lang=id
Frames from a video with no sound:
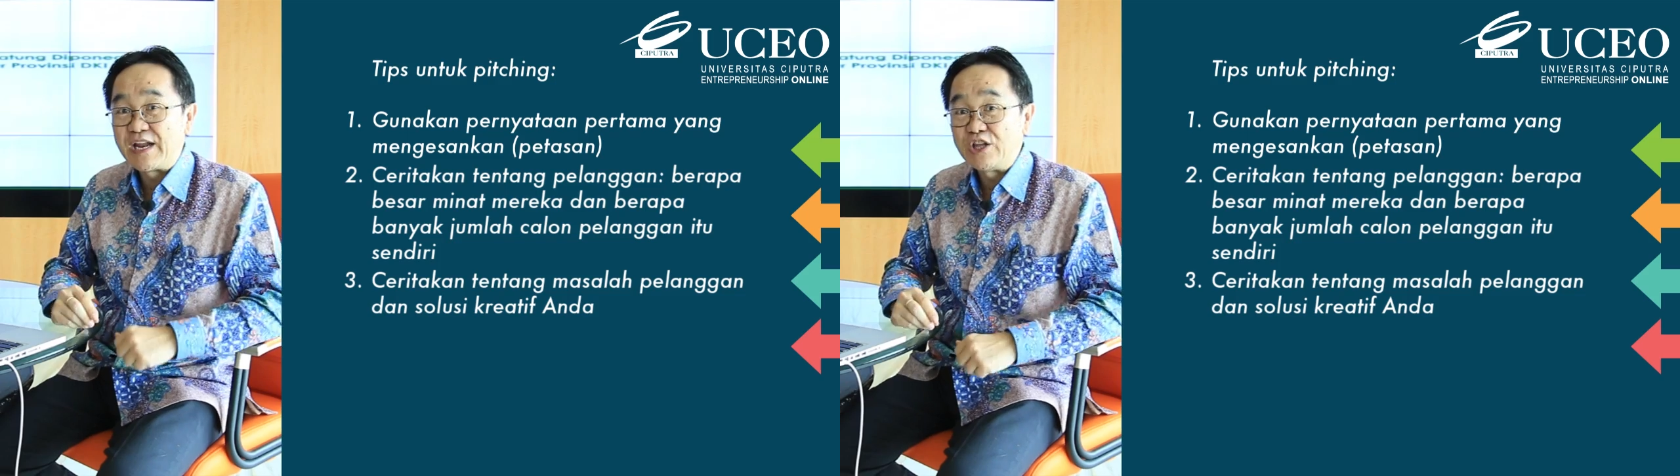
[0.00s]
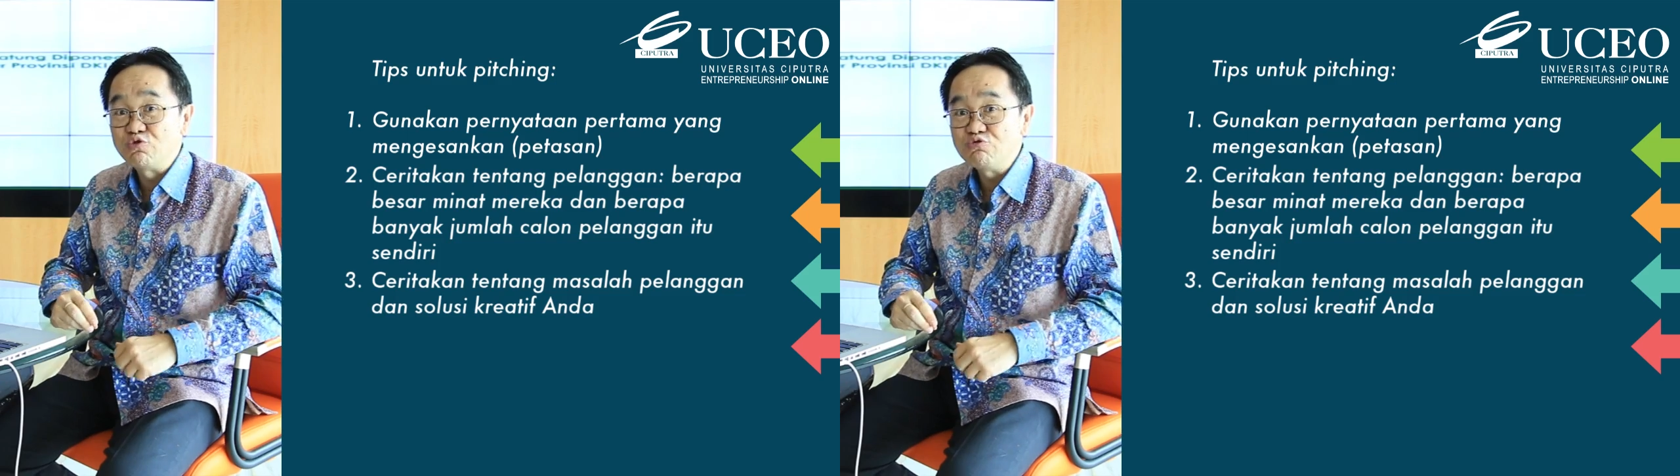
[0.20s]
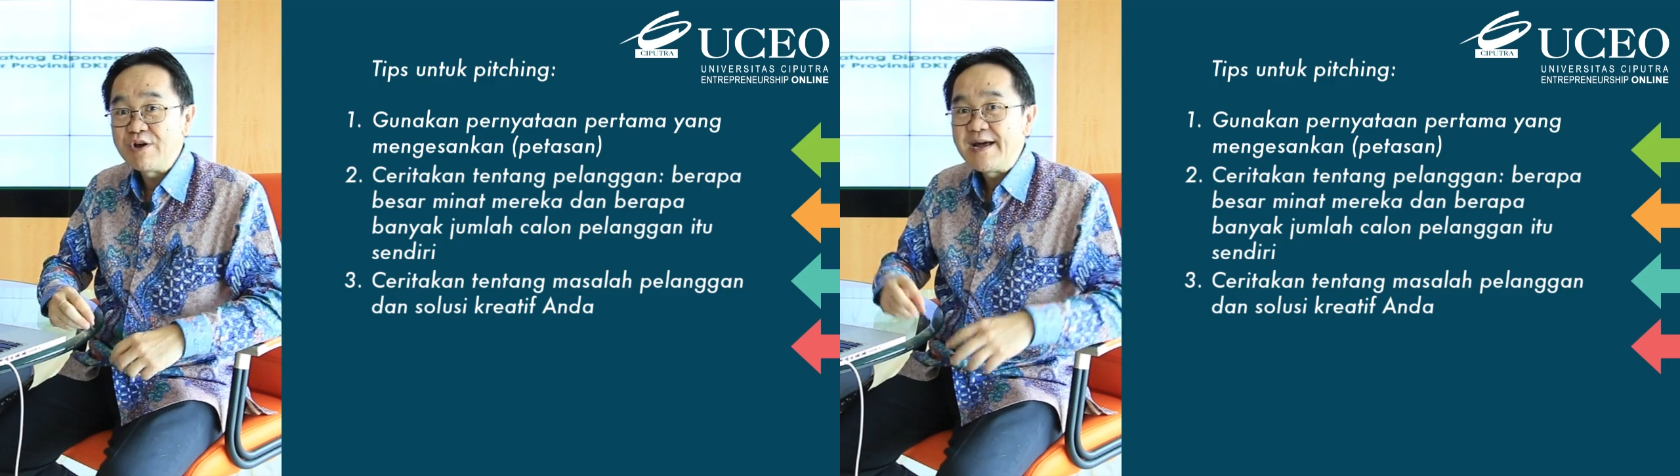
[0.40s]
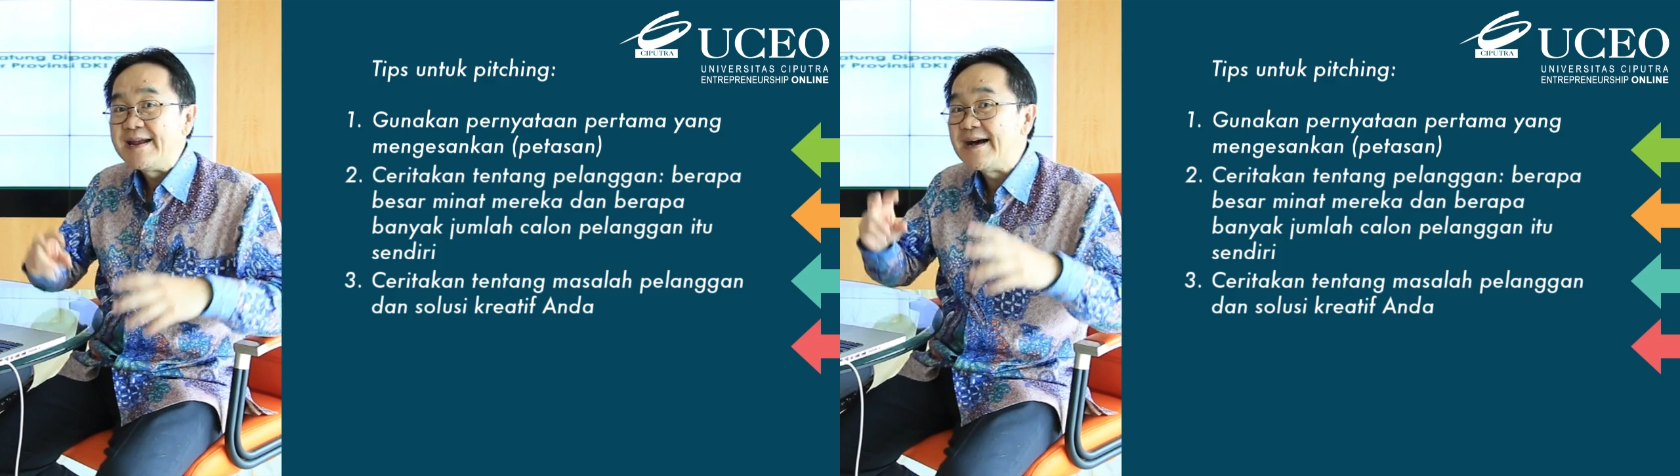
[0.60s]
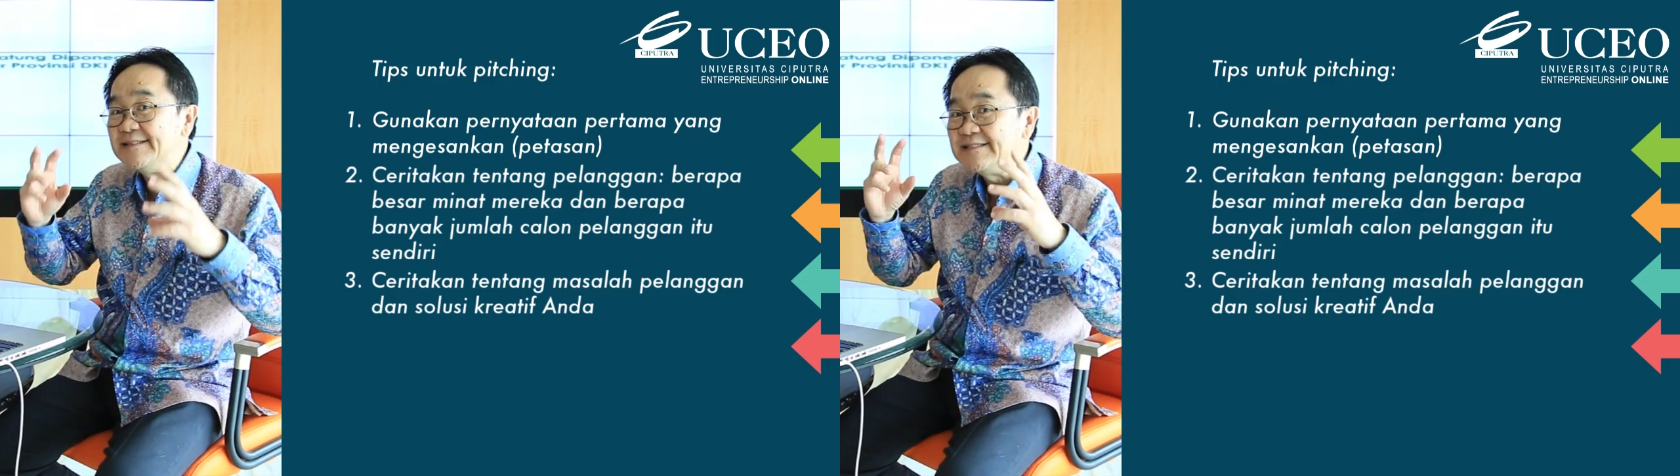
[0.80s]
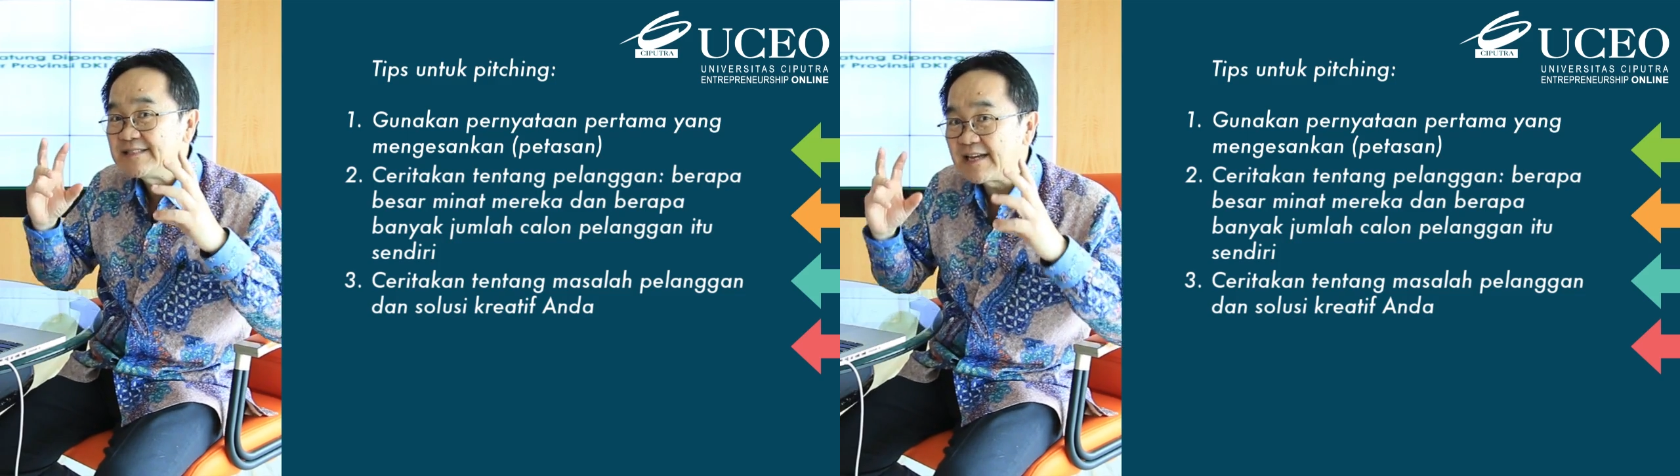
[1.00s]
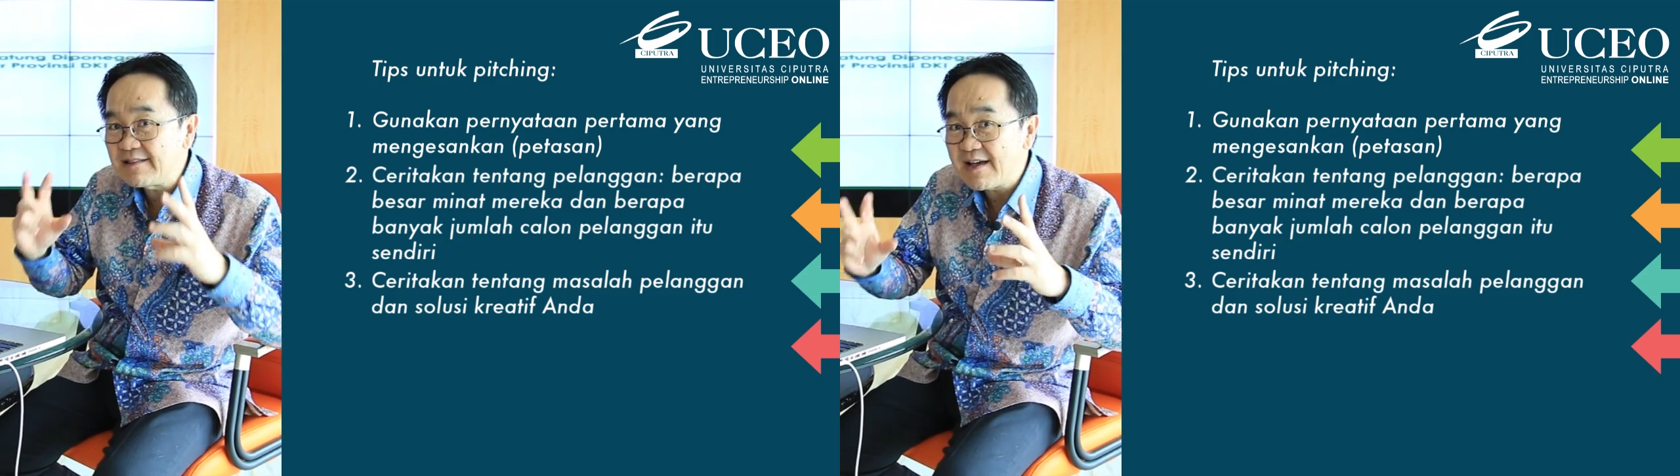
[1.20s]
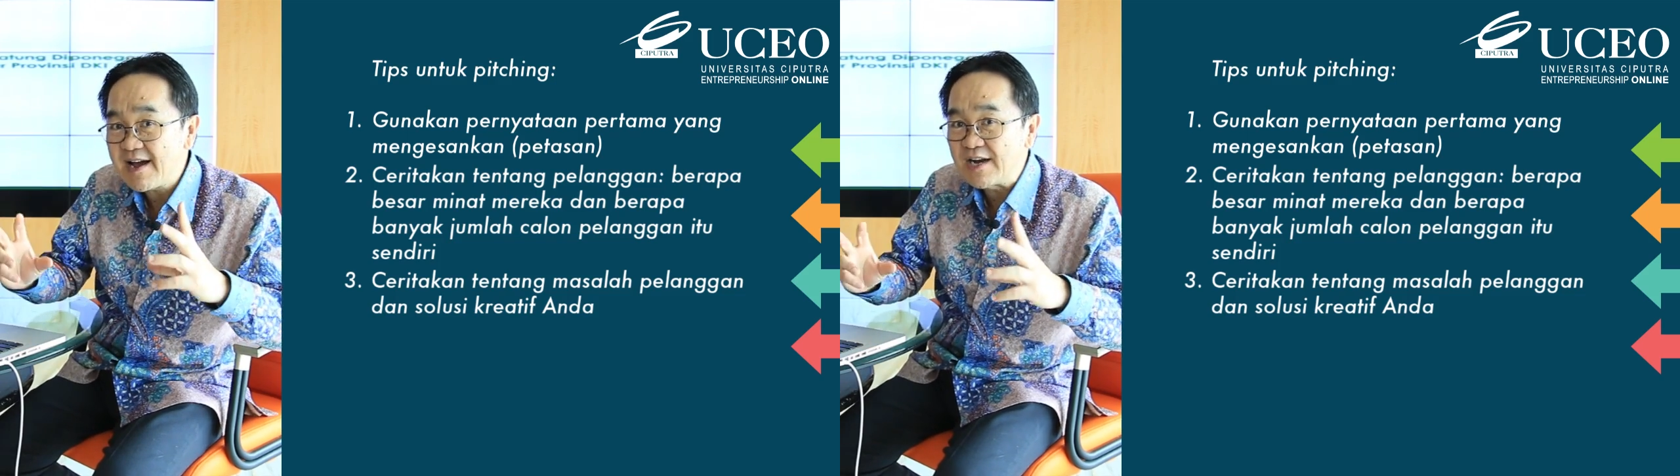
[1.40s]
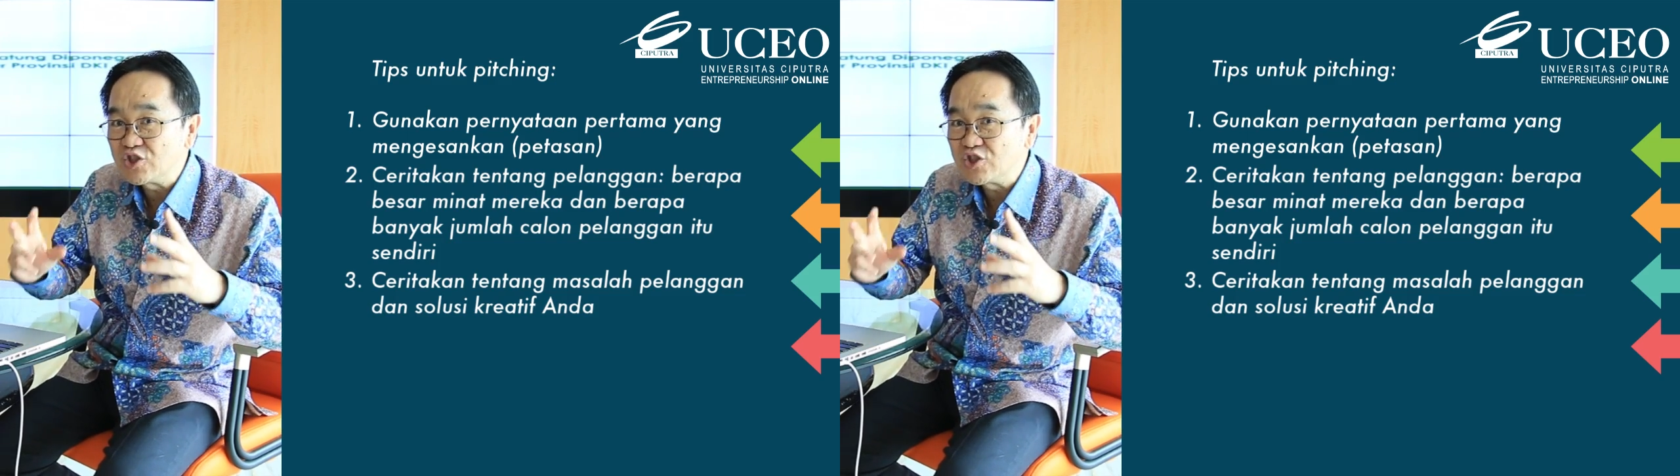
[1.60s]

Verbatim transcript: itu dan ceritakan